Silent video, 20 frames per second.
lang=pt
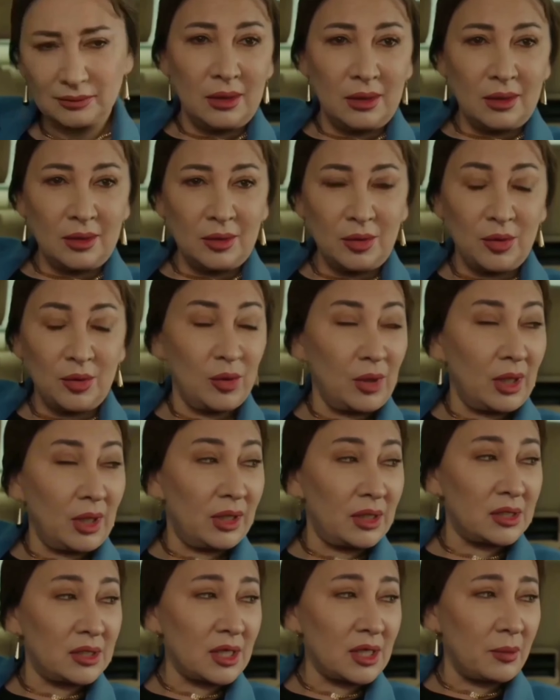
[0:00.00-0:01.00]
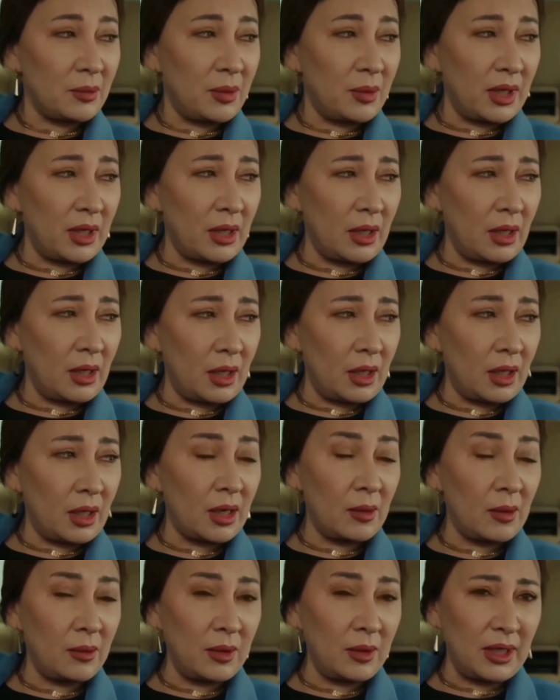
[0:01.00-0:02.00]
Chegará o dia em que você
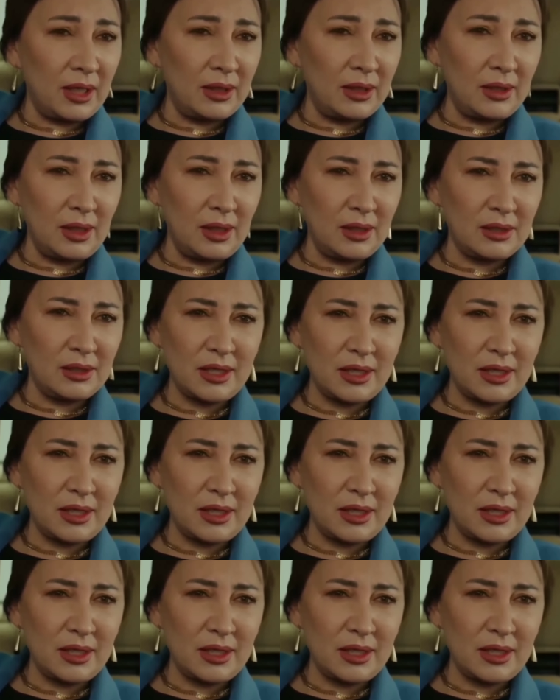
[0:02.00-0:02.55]
me chamará de